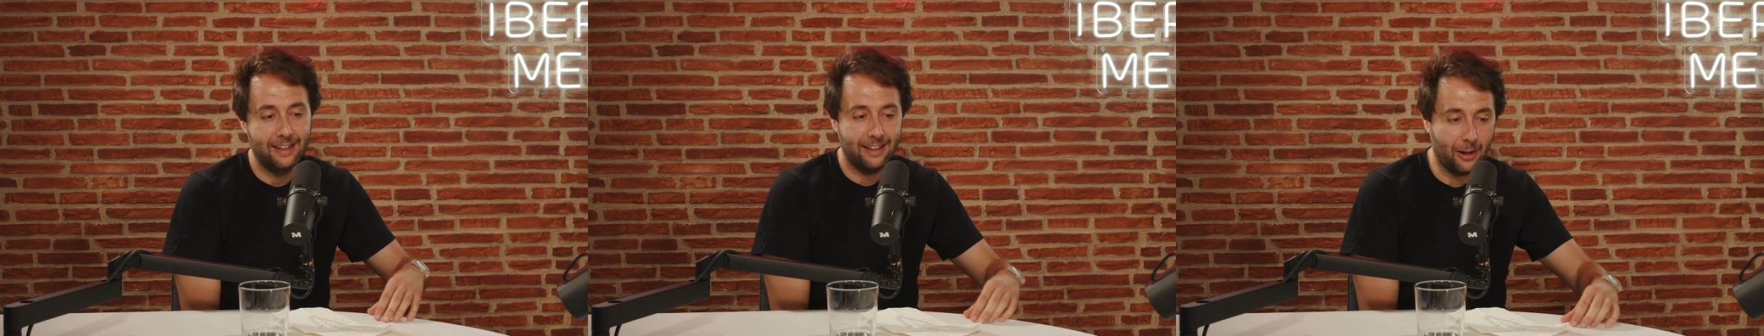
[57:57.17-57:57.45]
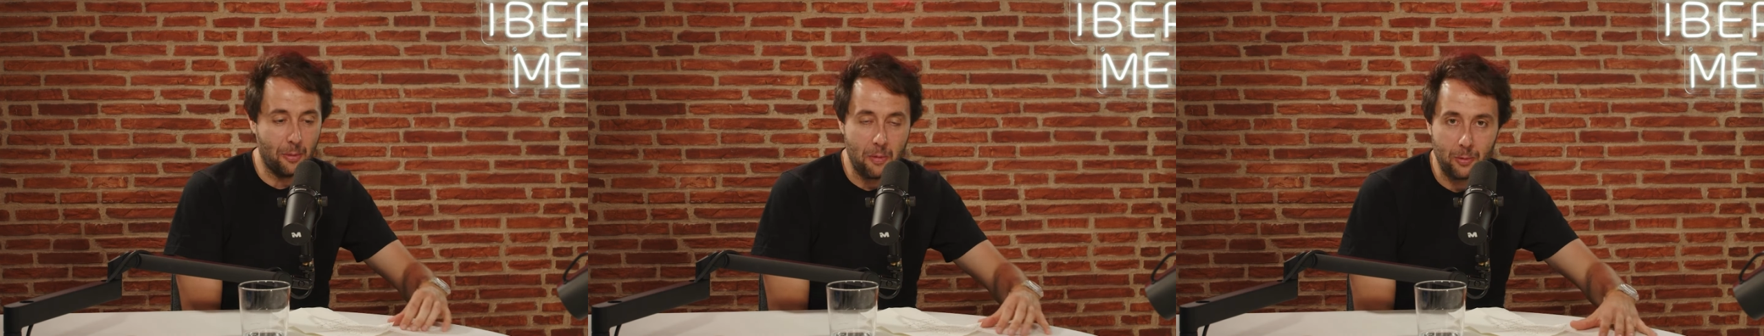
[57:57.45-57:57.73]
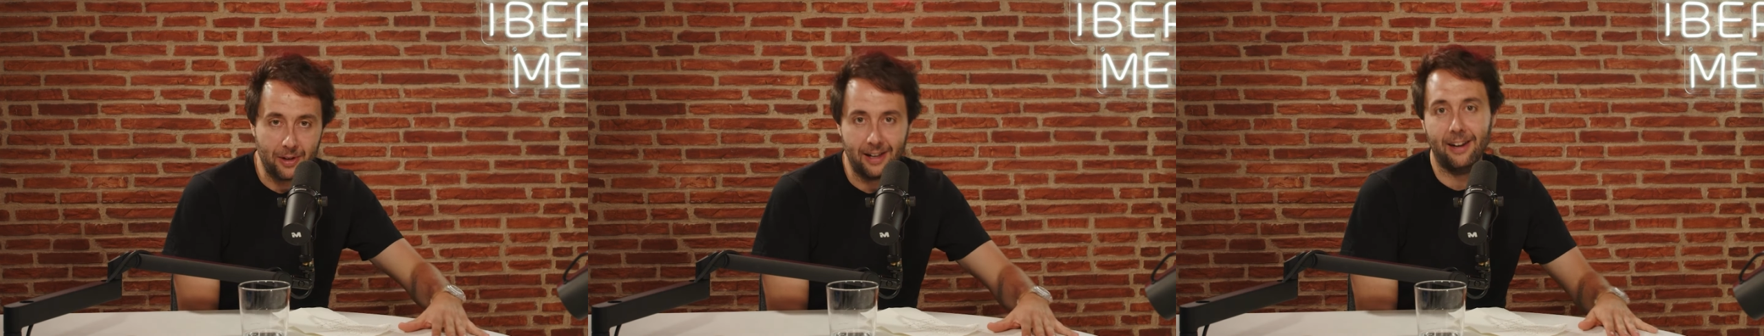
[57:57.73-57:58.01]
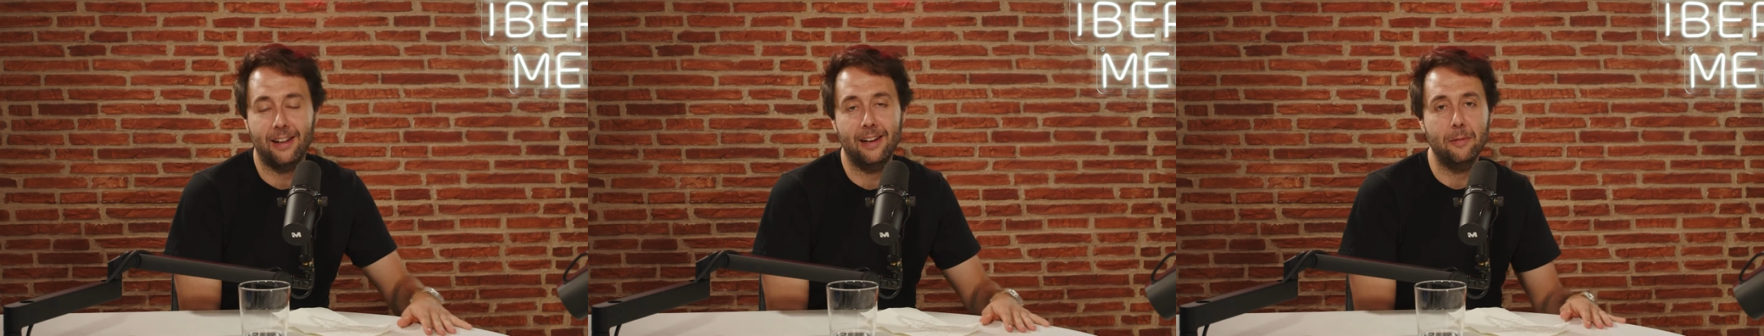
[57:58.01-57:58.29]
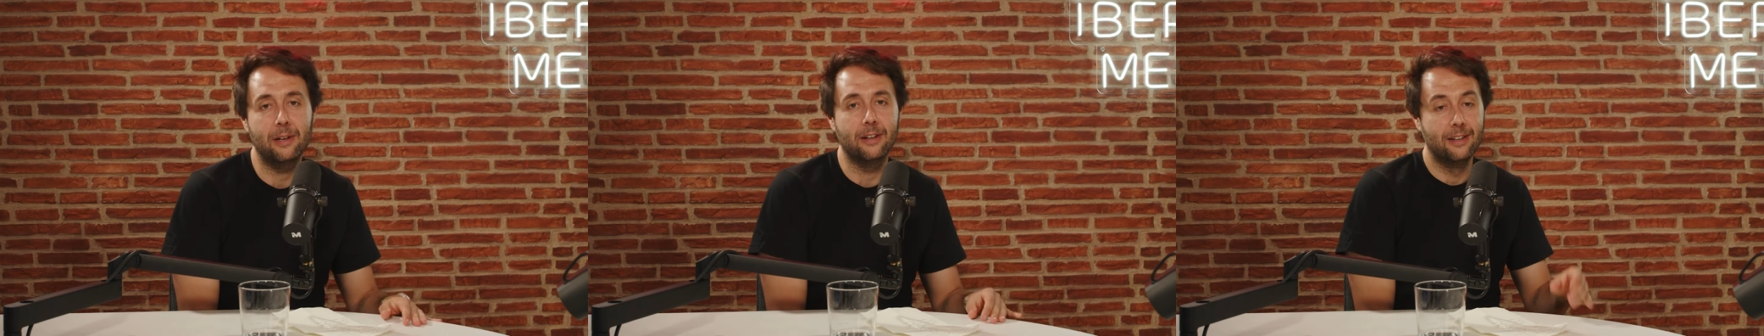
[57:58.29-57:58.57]
y de cómo buscar el
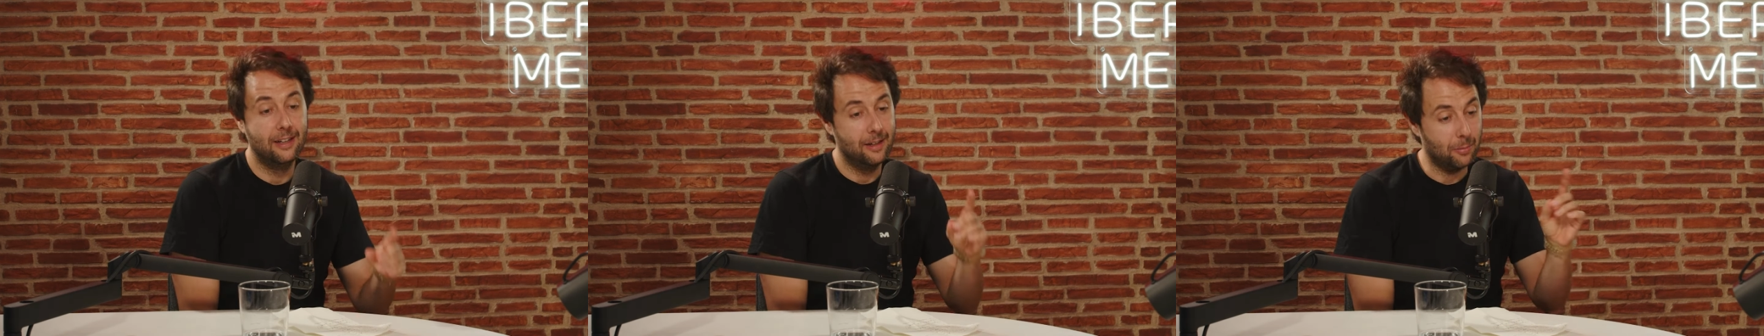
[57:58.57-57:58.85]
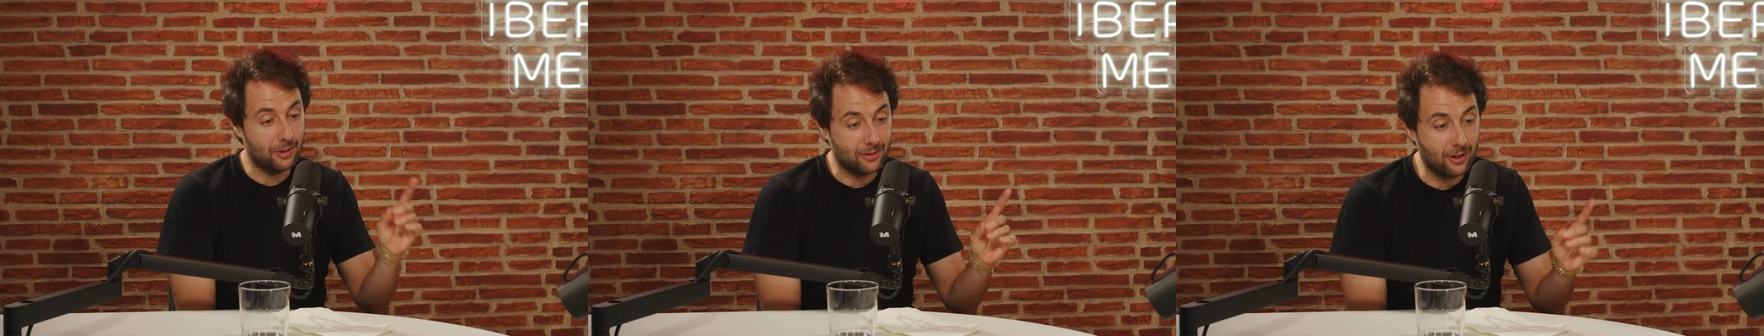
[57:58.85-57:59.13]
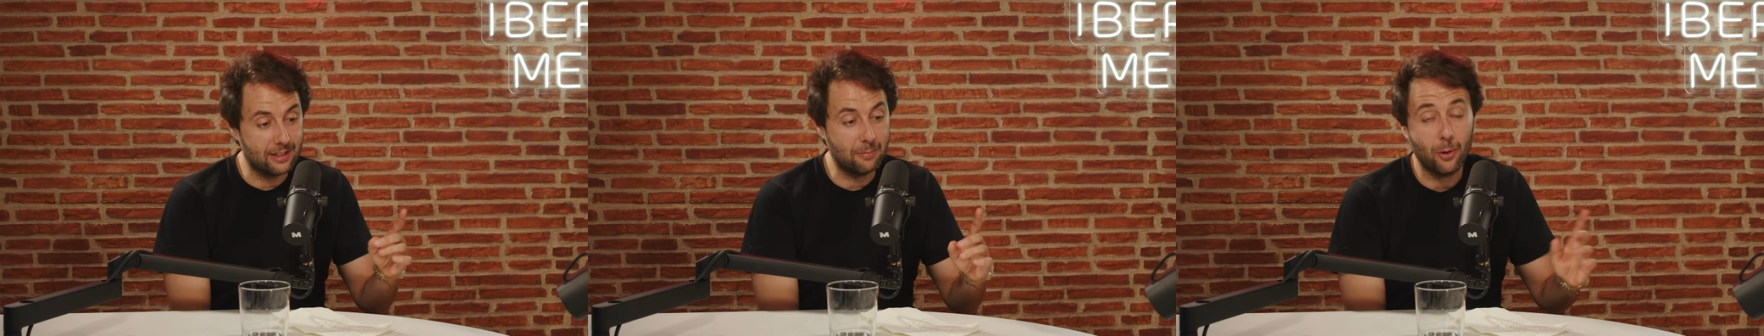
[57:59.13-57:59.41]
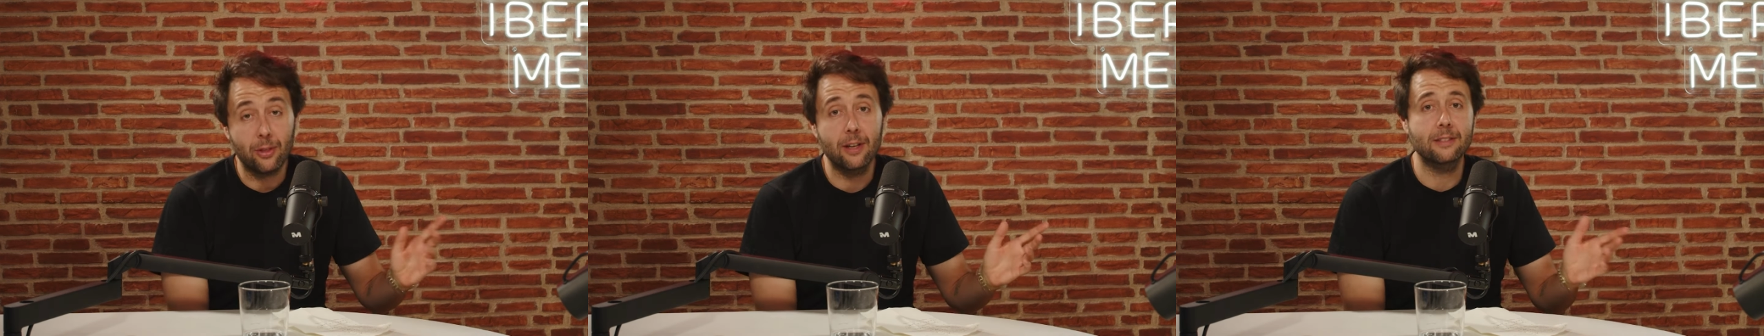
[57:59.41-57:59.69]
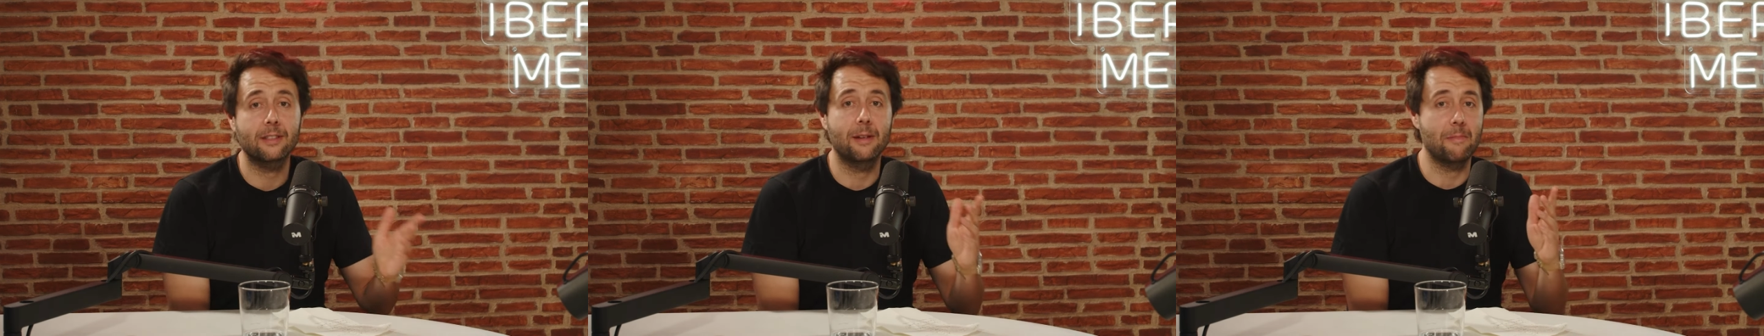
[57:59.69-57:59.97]
equilibrio. Pues coges podcast y